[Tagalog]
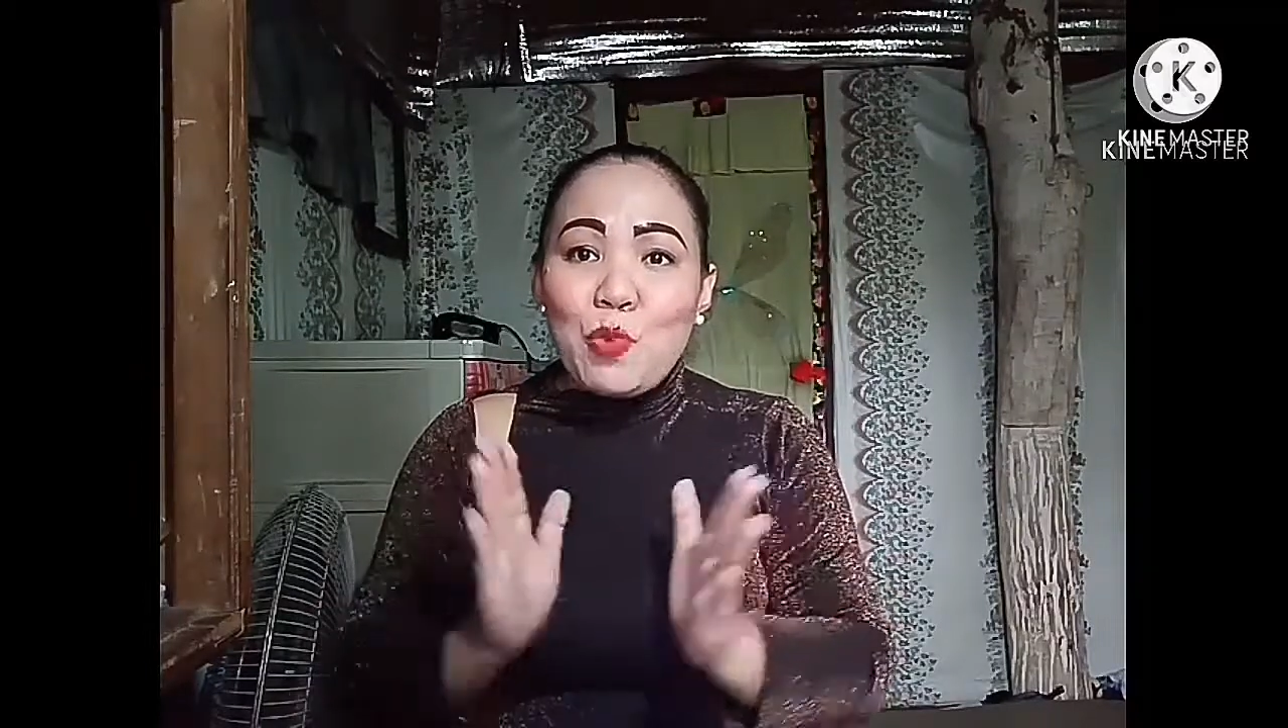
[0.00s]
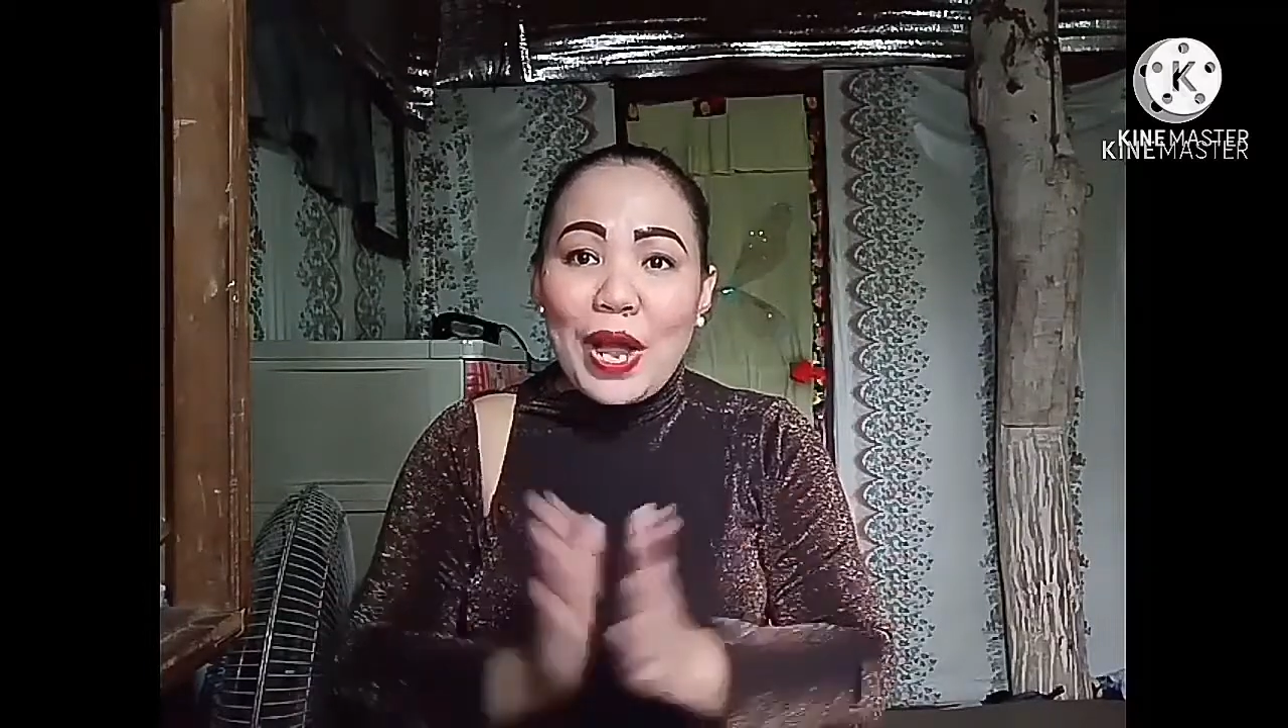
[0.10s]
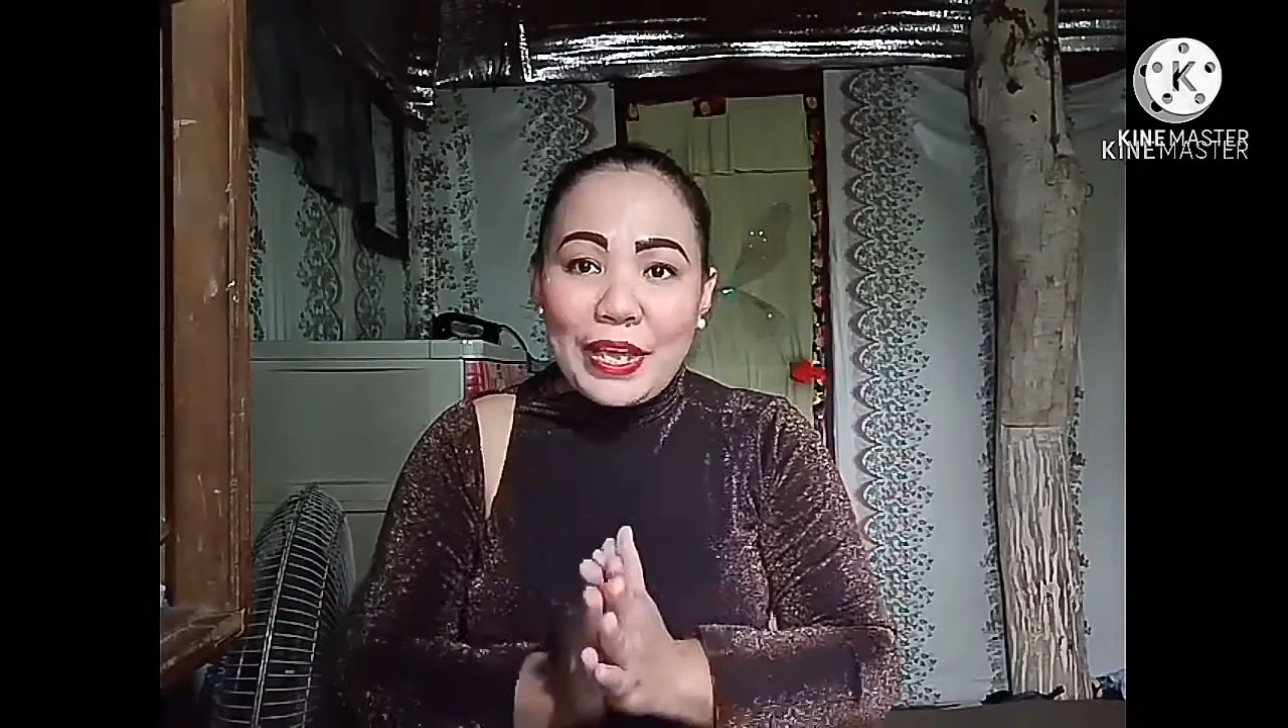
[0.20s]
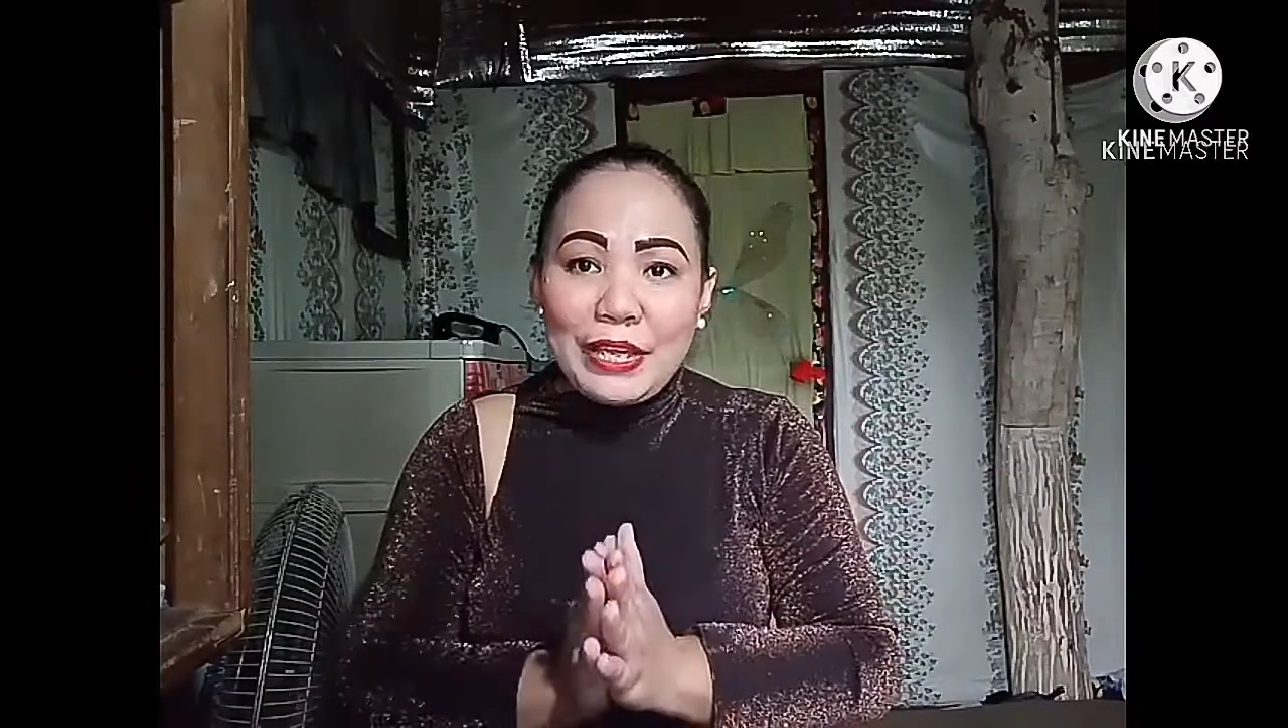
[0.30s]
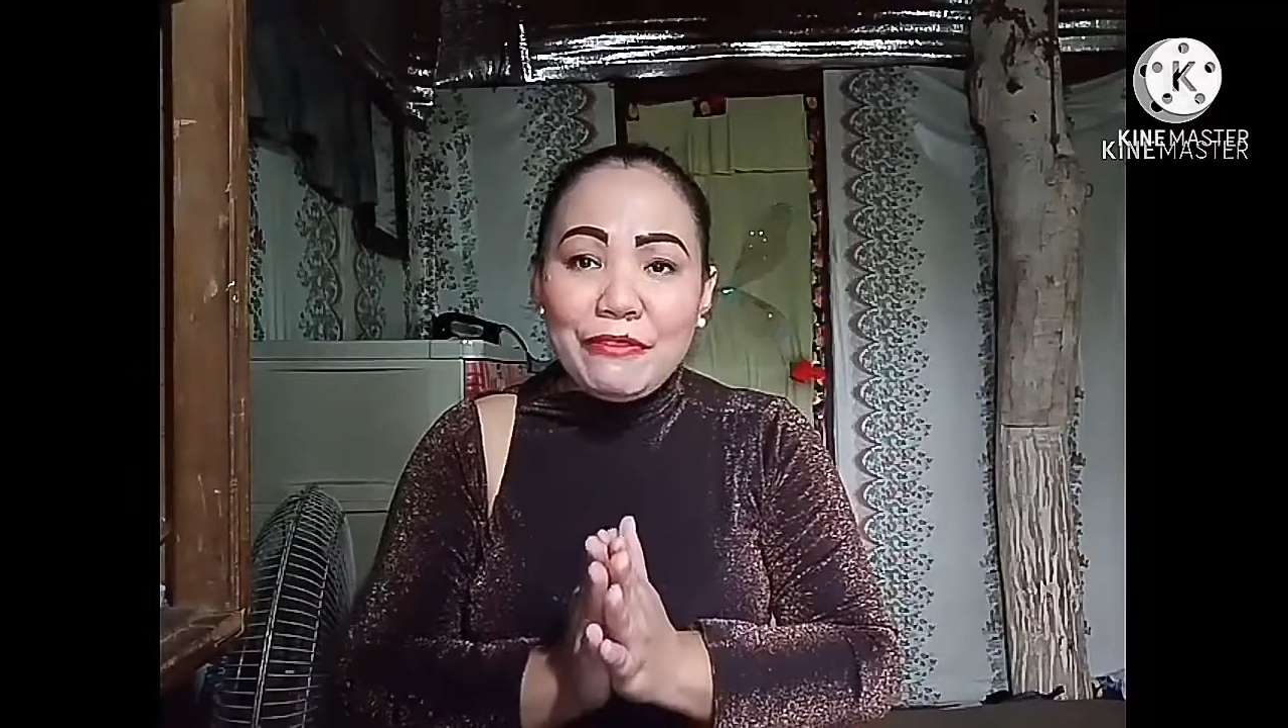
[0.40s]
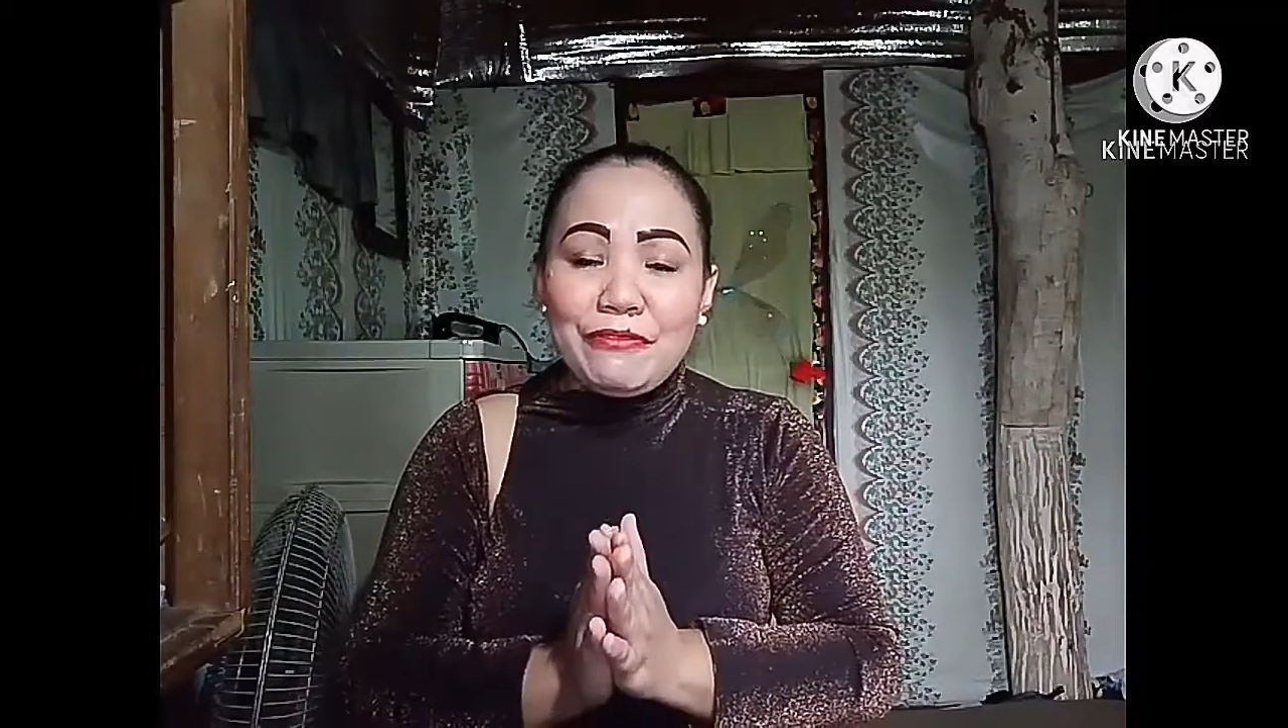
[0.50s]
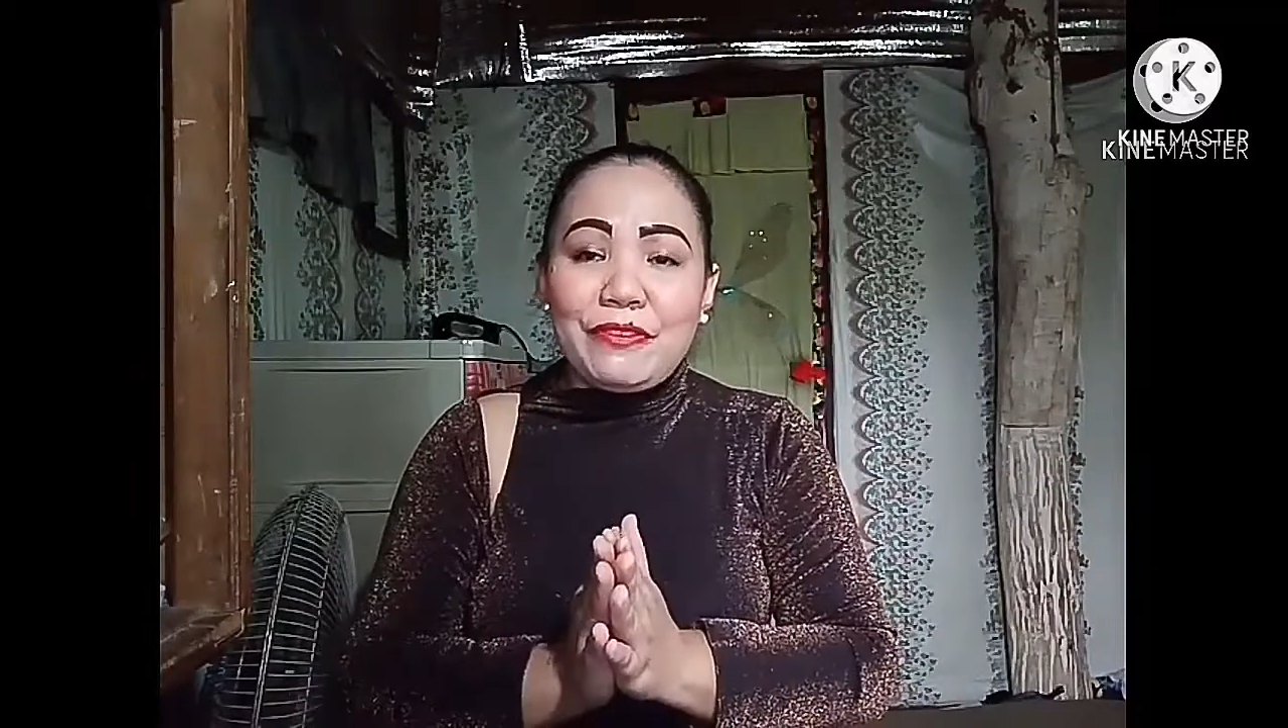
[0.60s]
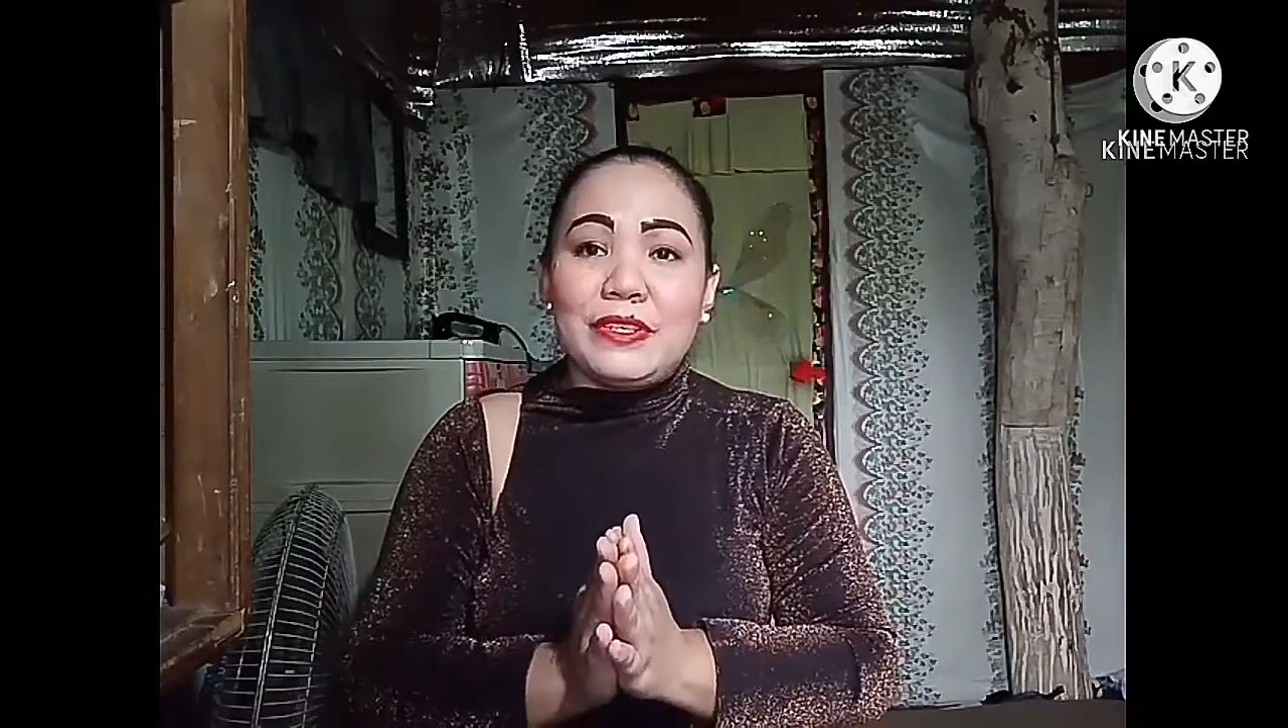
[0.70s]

wife.